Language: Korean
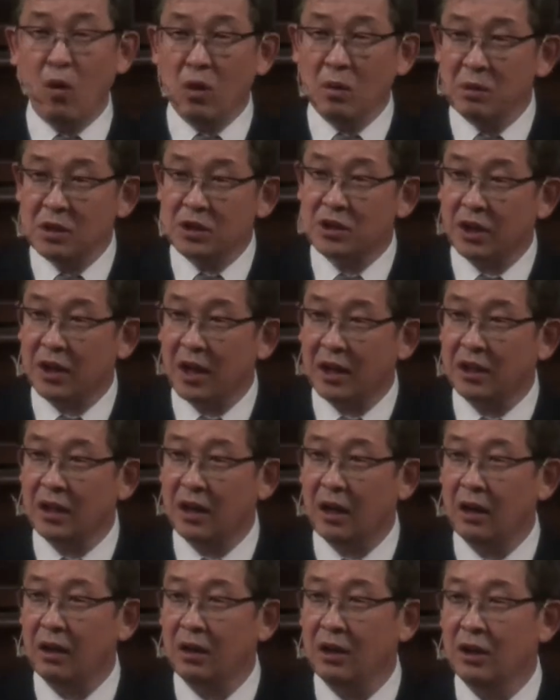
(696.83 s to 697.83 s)
복음을
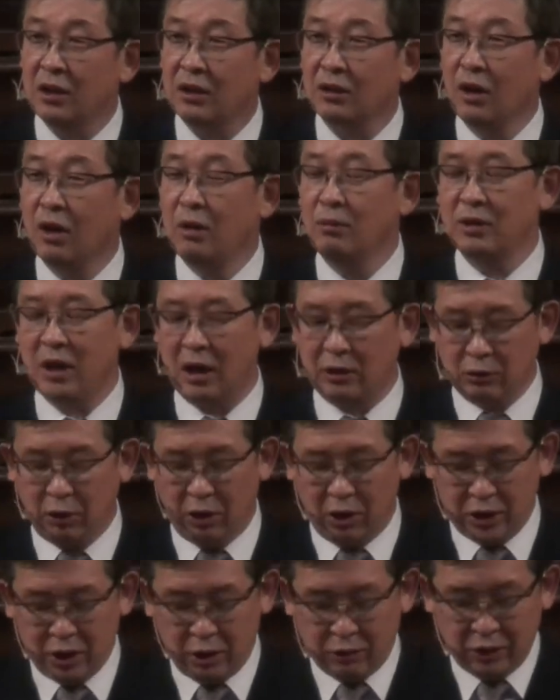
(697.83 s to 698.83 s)
전하기가
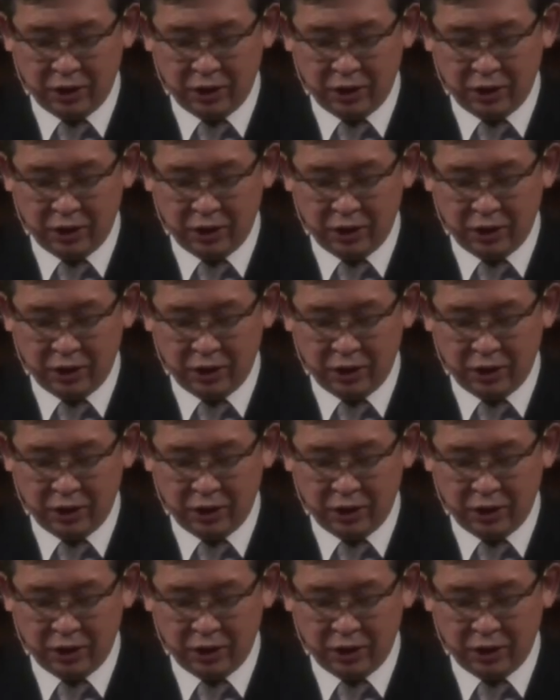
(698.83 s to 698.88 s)
너무나도